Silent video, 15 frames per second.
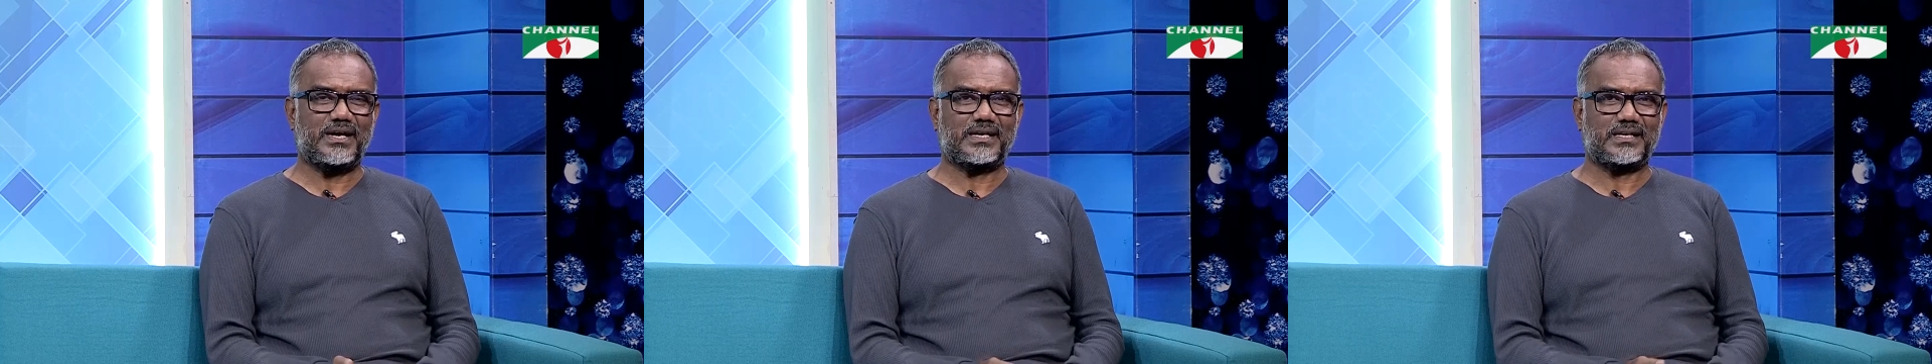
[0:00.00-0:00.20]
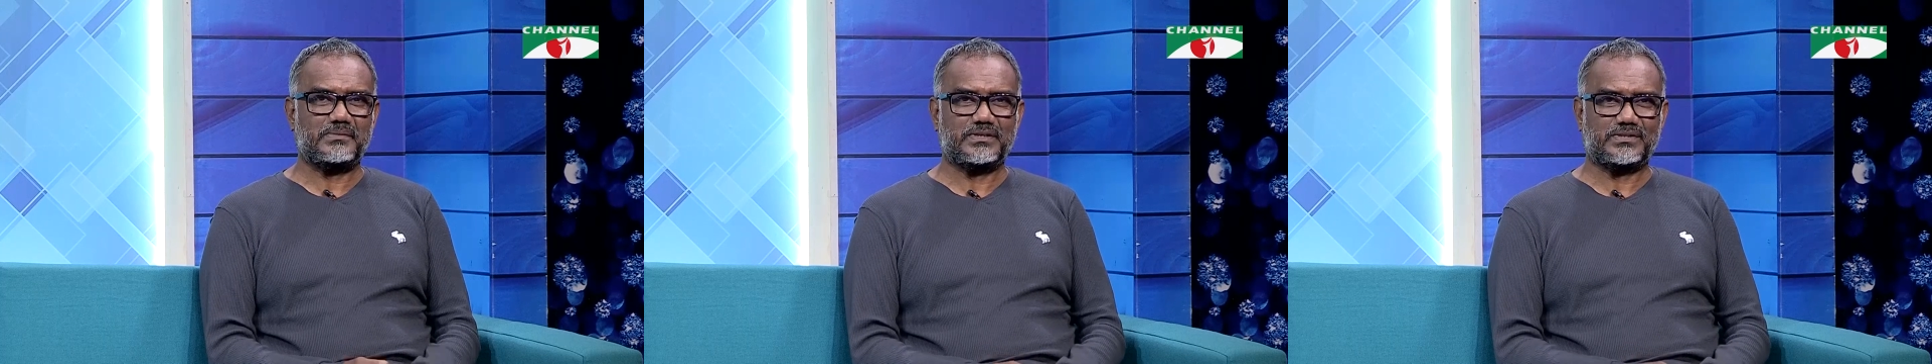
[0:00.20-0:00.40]

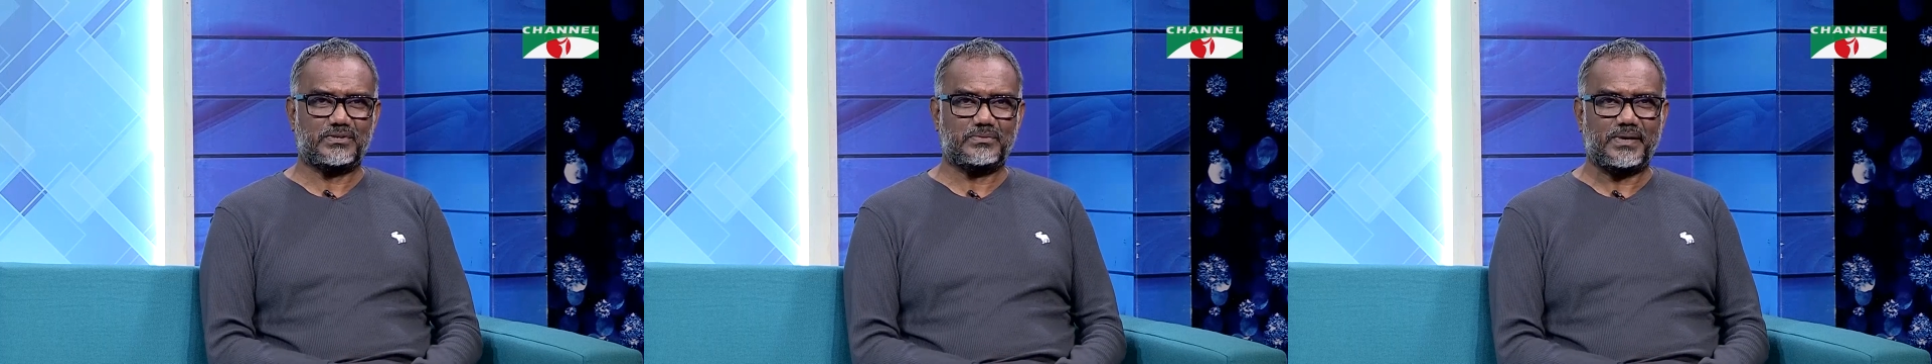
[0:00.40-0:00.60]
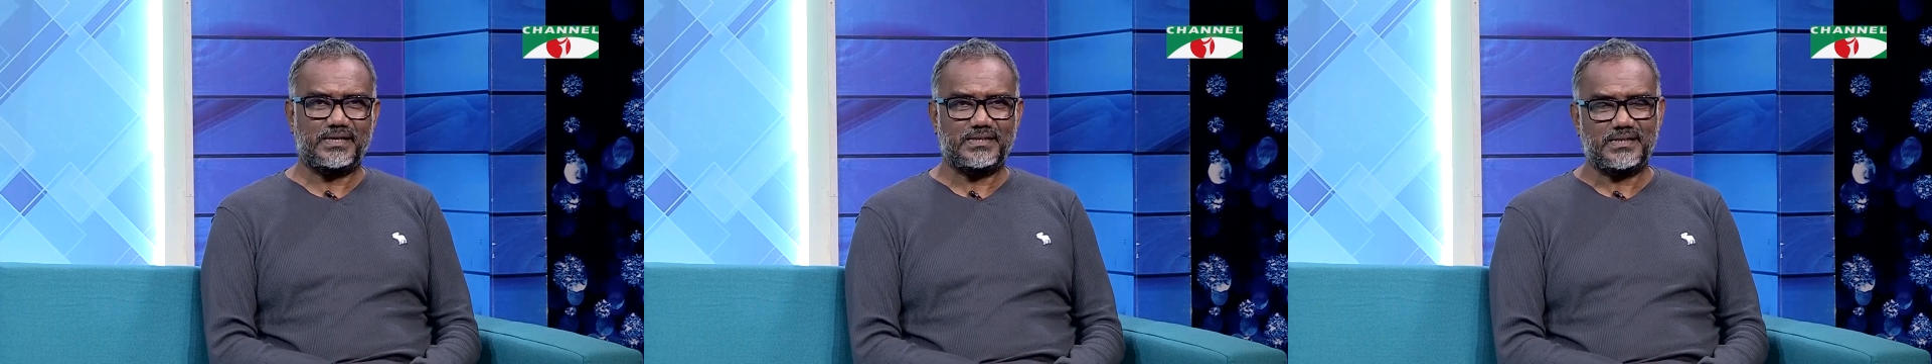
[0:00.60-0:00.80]
একটা মাত্র
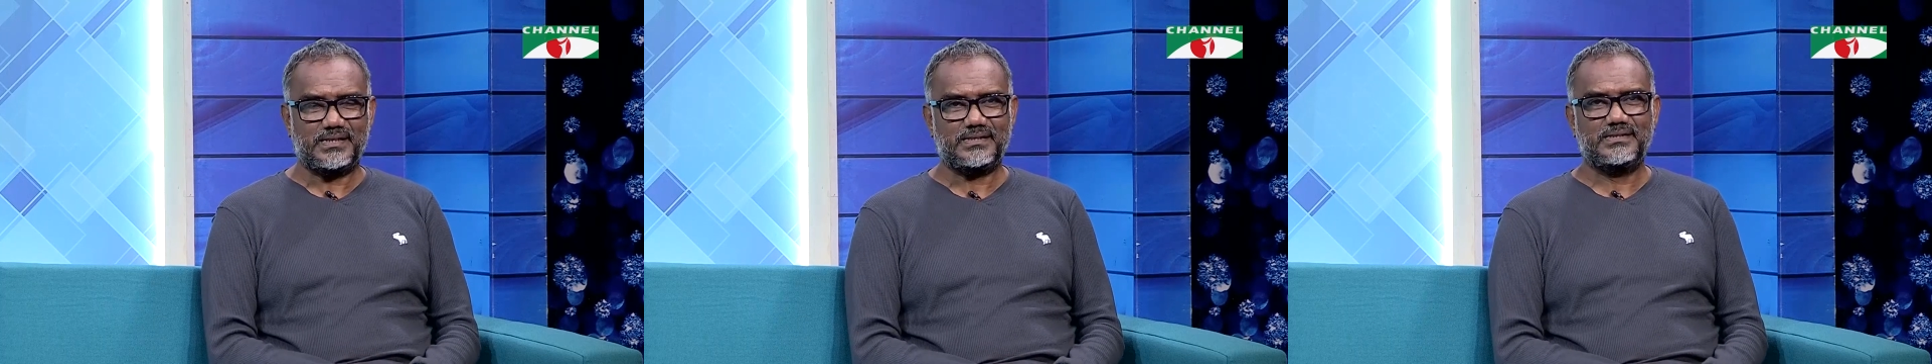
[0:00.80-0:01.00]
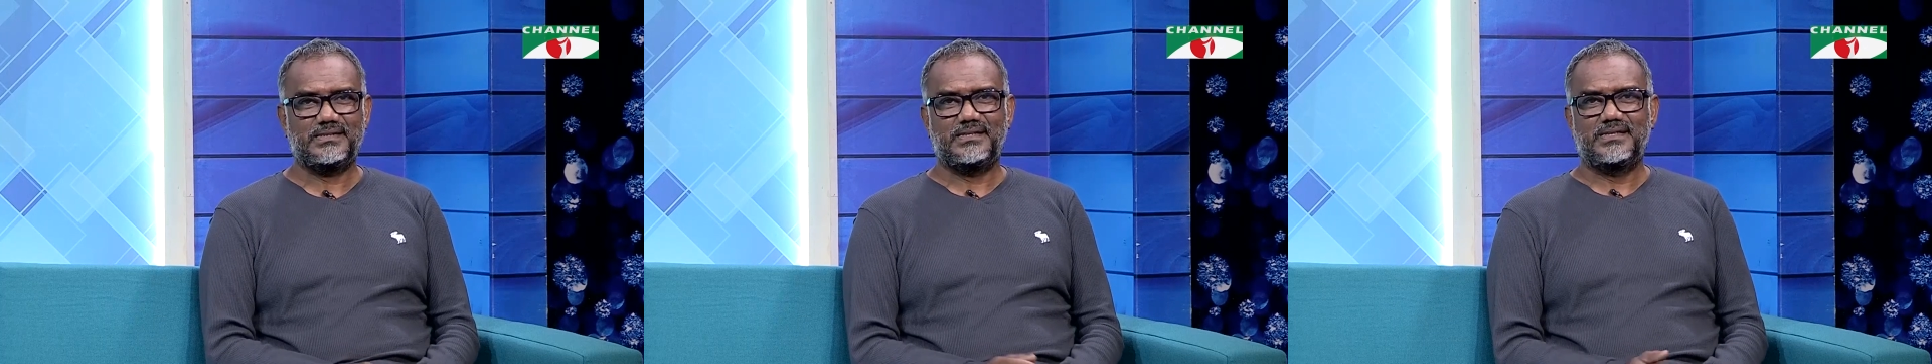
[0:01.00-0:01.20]
ভাগনা
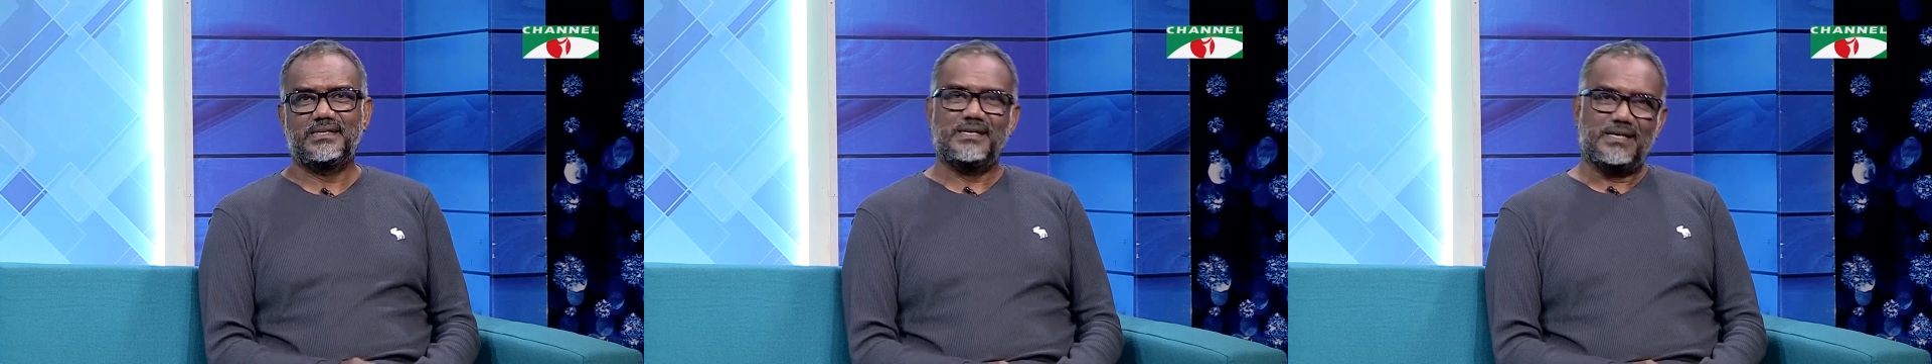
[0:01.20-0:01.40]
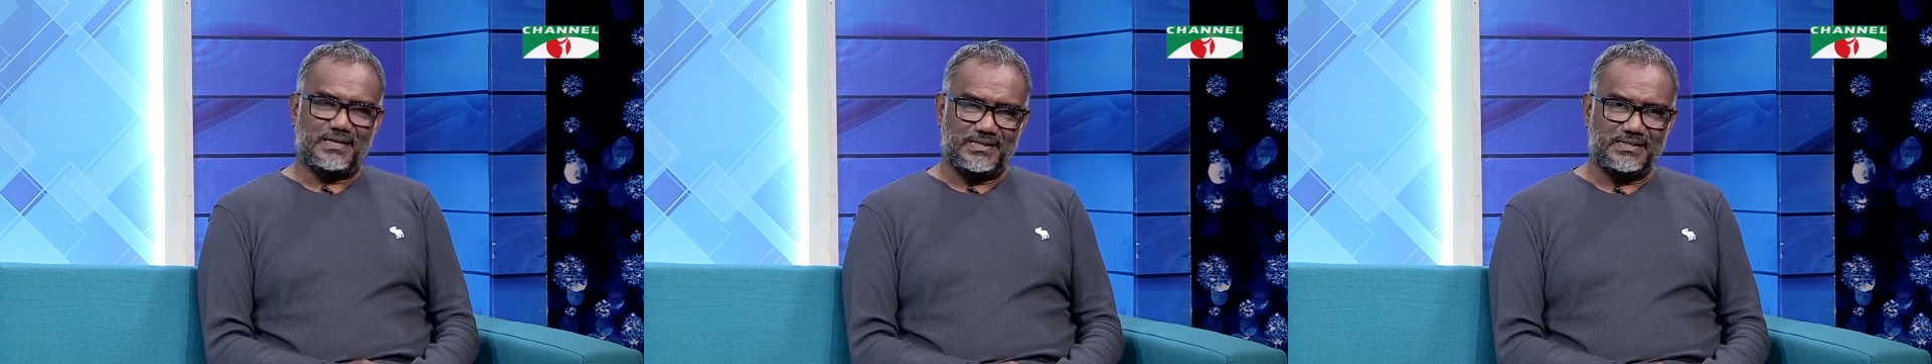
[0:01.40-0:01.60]

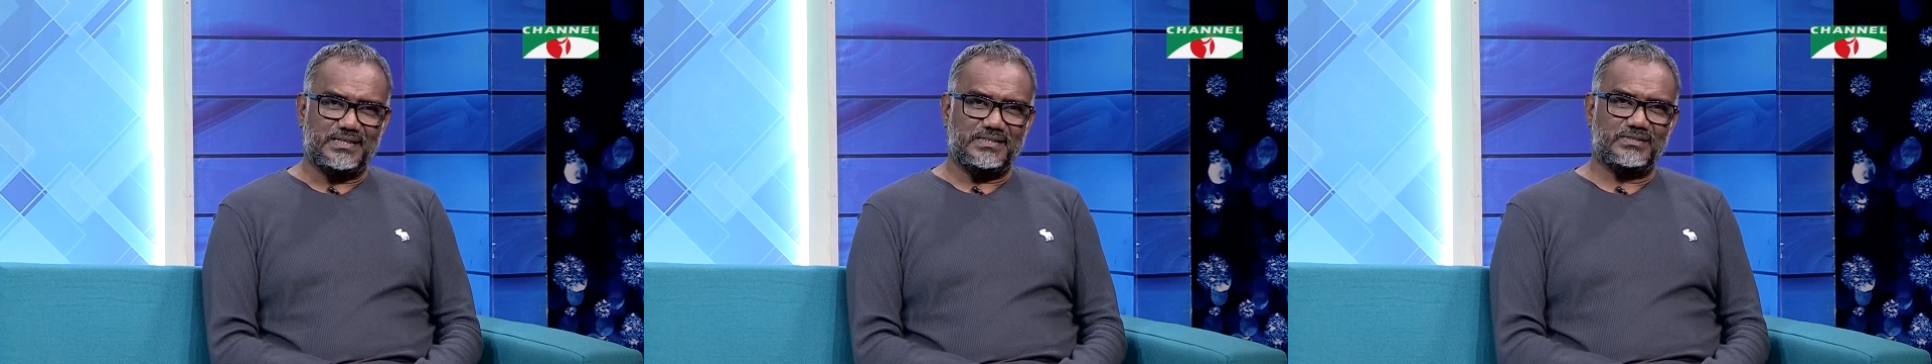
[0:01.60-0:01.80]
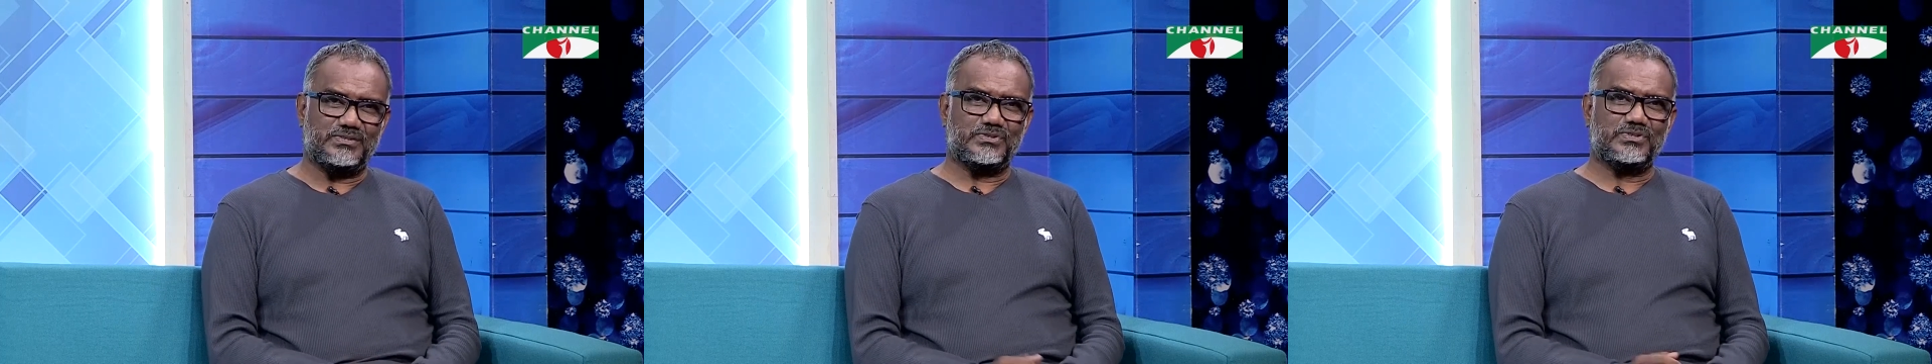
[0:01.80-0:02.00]
নিয়ে
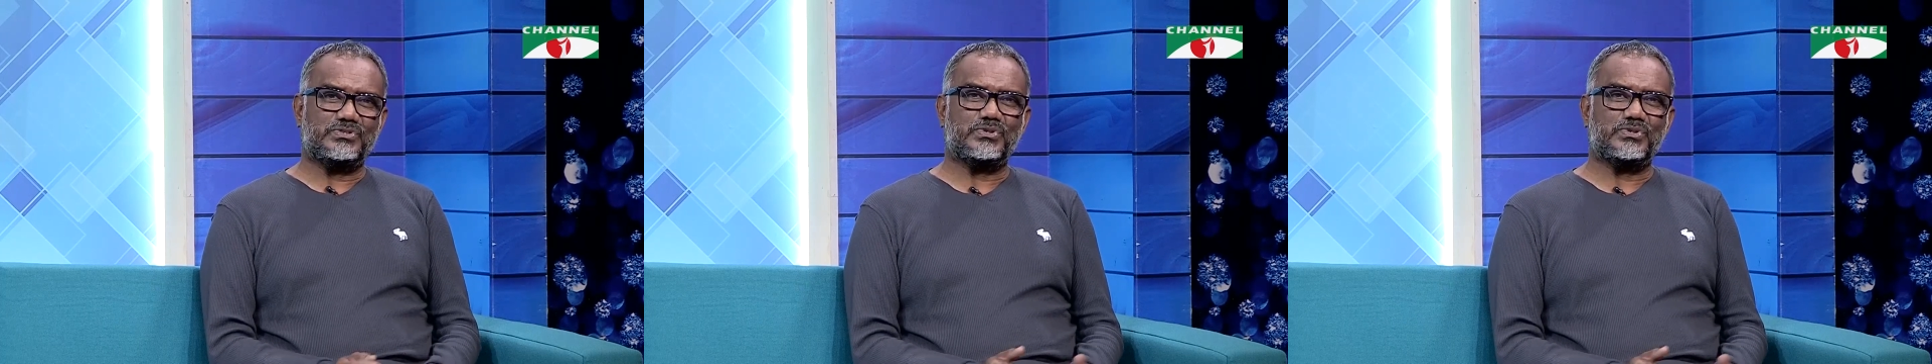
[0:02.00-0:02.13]
যেত ওই